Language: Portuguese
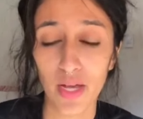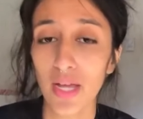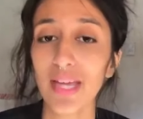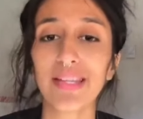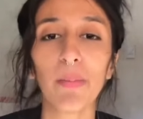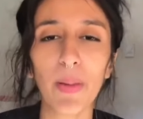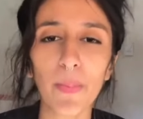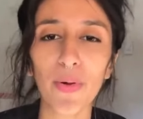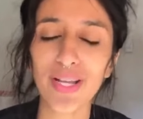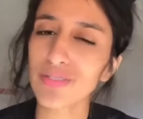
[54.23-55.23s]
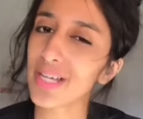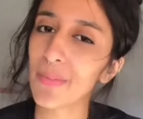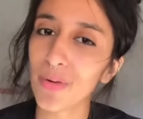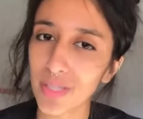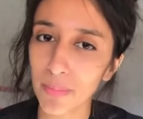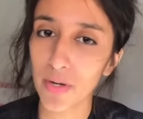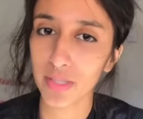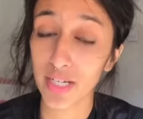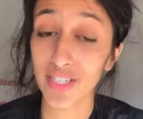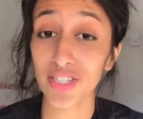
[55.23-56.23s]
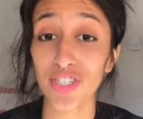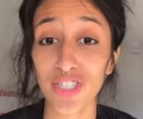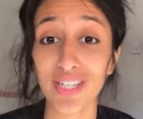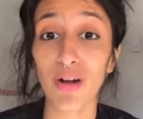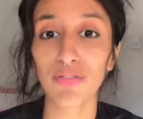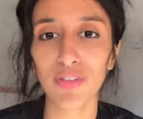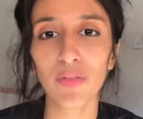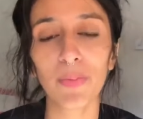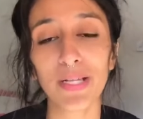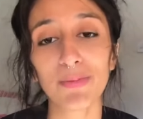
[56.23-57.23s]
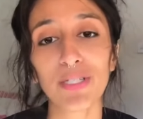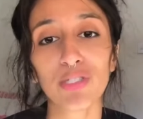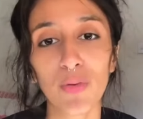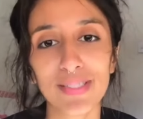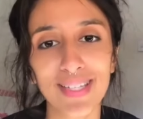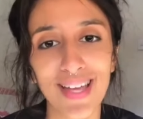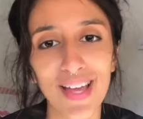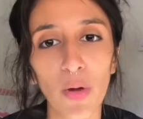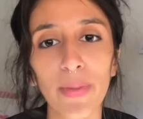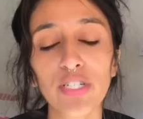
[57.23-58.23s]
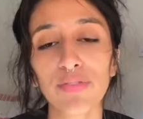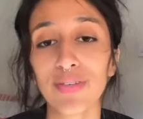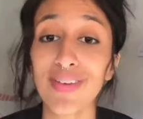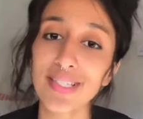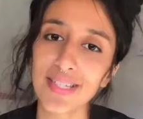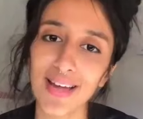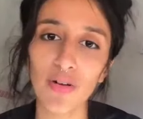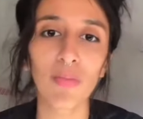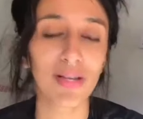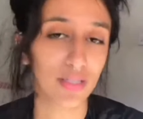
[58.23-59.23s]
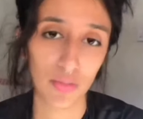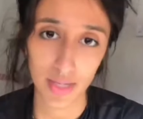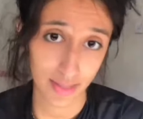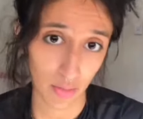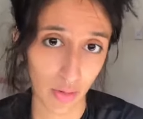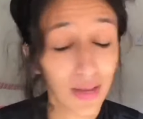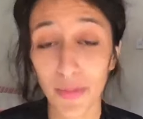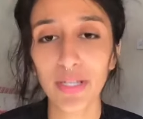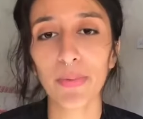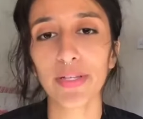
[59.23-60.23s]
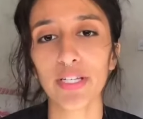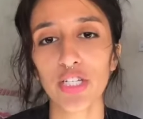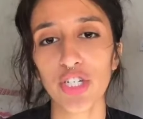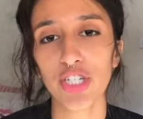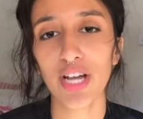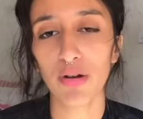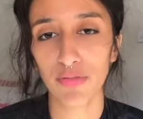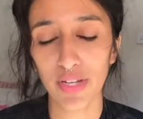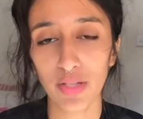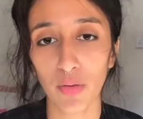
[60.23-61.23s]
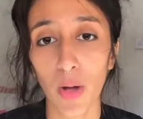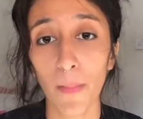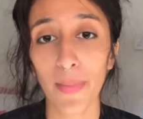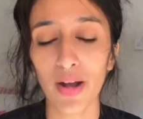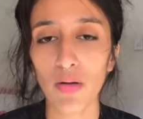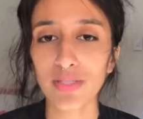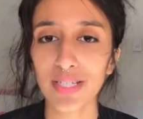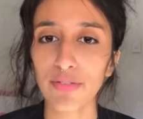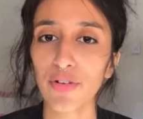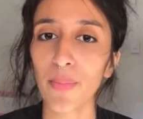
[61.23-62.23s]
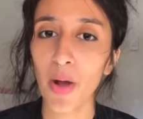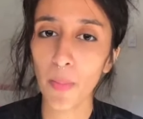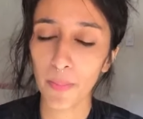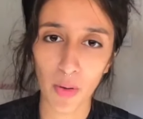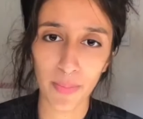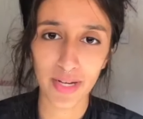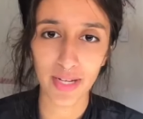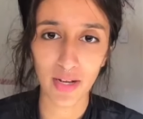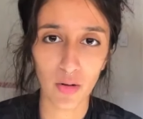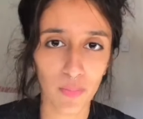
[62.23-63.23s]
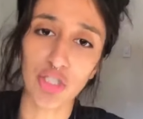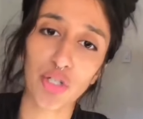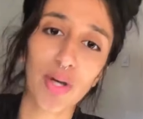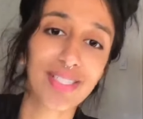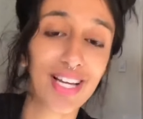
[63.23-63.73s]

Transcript: E também por isso que é muito importante a gente dar ouvido para as pessoas que realmente vivenciaram alguma situação. É muito importante a gente dar ouvido para conseguir formar uma opinião de coisas que a